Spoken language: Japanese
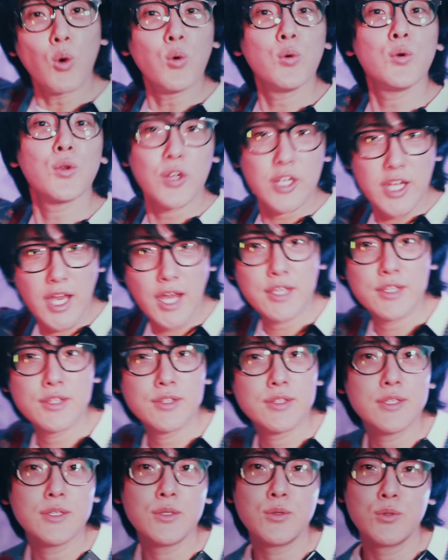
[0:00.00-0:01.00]
お風呂に入っ
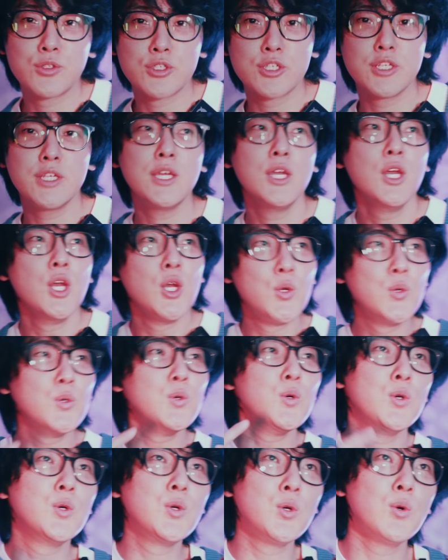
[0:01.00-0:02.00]
ているうちに
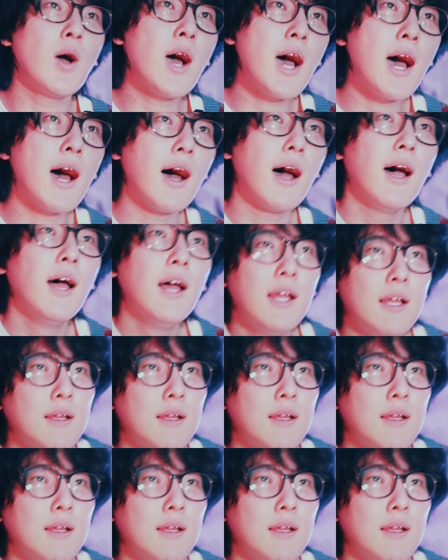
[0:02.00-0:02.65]
夫婦は